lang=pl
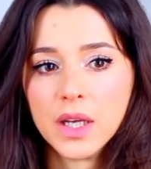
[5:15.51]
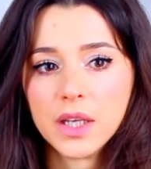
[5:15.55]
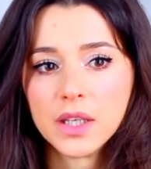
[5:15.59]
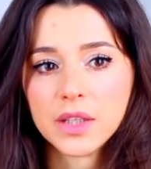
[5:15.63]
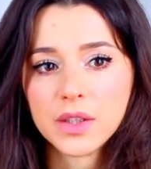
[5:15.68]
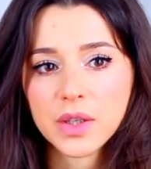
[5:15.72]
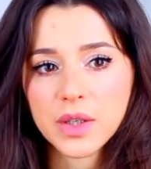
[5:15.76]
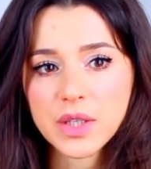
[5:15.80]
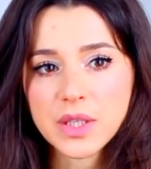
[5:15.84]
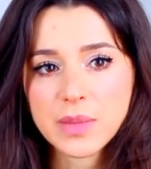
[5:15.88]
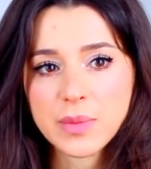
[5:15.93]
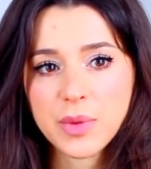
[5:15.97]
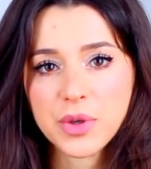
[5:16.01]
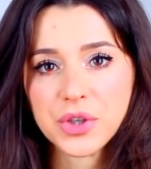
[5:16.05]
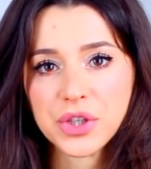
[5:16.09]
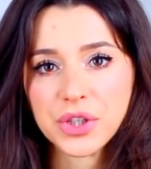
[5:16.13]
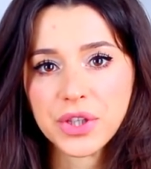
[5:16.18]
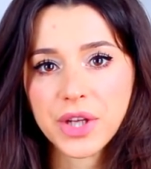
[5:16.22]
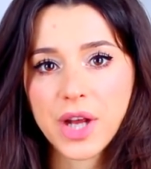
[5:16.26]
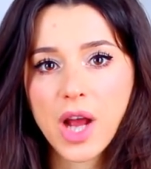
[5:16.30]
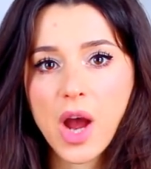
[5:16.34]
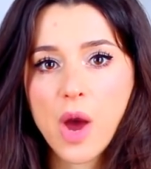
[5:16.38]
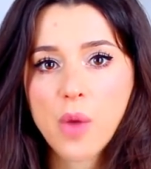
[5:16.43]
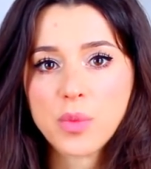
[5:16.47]
I to jest
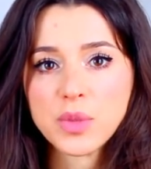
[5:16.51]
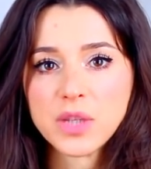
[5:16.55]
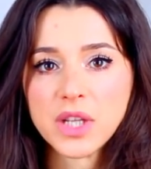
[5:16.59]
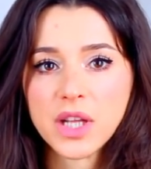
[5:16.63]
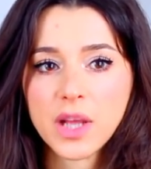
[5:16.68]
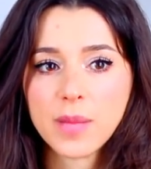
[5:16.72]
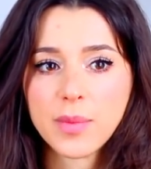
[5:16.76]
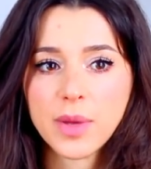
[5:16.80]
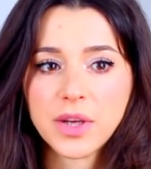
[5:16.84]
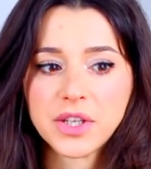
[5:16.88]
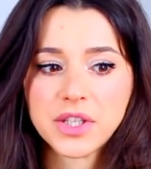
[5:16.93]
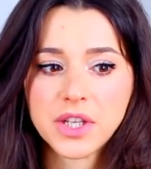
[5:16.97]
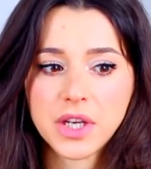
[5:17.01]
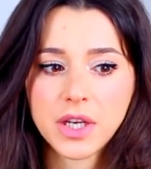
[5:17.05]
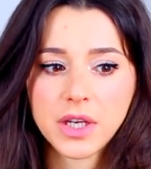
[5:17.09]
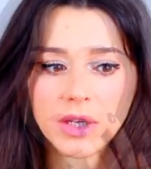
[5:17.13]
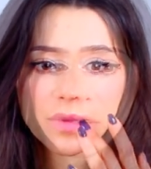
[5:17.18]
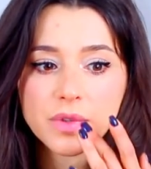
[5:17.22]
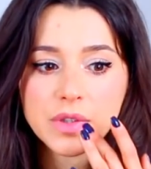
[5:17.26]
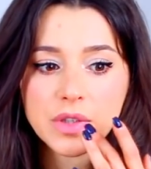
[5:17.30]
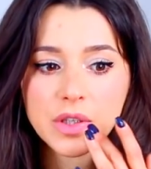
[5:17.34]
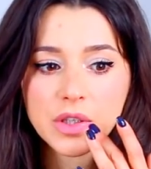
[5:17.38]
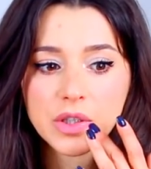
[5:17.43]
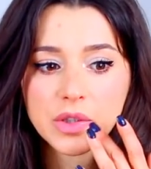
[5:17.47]
może taka opcja
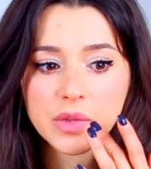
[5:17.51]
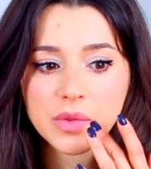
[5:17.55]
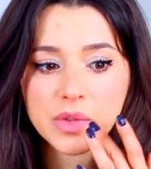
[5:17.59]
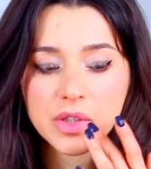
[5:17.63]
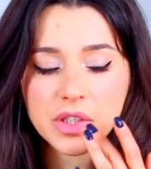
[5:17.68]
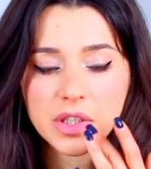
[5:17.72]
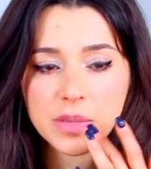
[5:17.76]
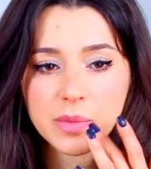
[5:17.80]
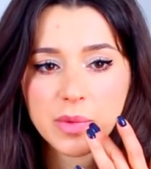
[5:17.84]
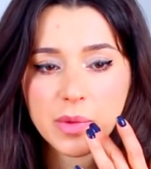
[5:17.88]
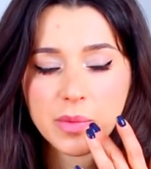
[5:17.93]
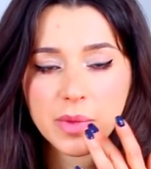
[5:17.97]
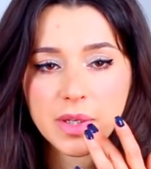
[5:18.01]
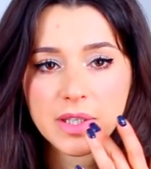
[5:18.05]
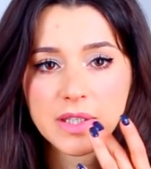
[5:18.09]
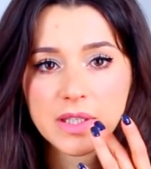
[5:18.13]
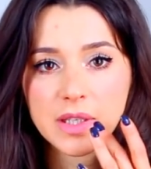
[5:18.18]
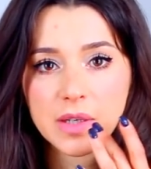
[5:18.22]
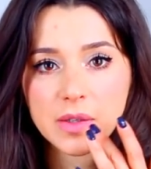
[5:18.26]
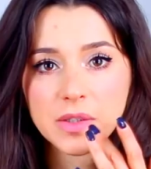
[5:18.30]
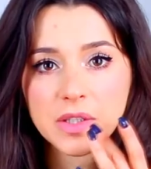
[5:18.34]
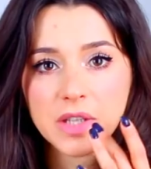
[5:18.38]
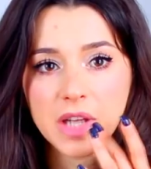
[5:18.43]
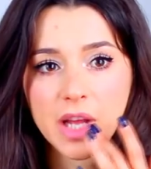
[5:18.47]
najbardziej, coś właśnie
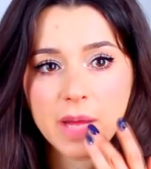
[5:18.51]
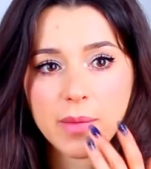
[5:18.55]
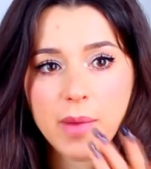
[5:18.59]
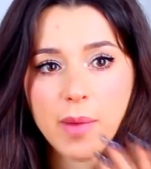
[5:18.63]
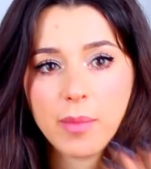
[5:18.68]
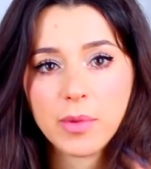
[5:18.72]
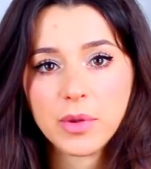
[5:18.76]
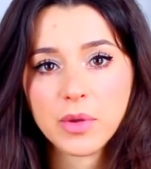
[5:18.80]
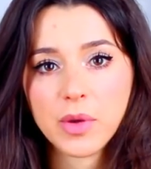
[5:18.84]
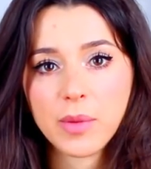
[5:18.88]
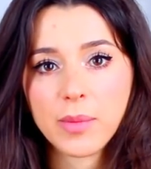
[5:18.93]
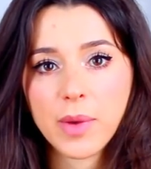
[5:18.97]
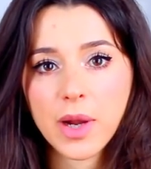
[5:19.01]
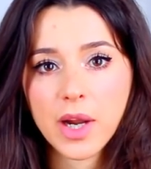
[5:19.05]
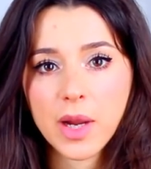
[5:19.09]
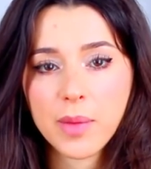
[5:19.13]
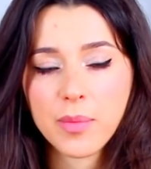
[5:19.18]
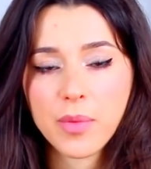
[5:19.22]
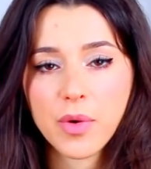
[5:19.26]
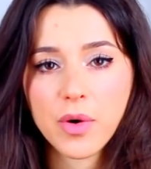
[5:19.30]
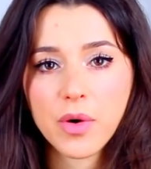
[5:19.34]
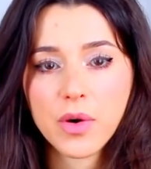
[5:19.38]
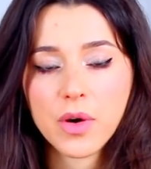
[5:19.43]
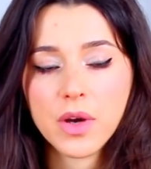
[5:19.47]
pomiędzy OCM a mydłem
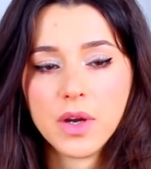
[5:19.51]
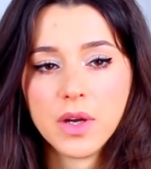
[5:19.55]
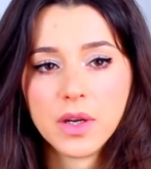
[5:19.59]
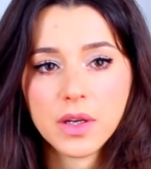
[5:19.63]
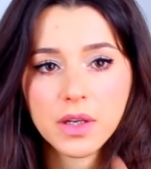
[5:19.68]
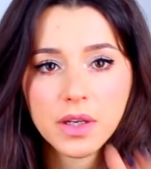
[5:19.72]
Alepo,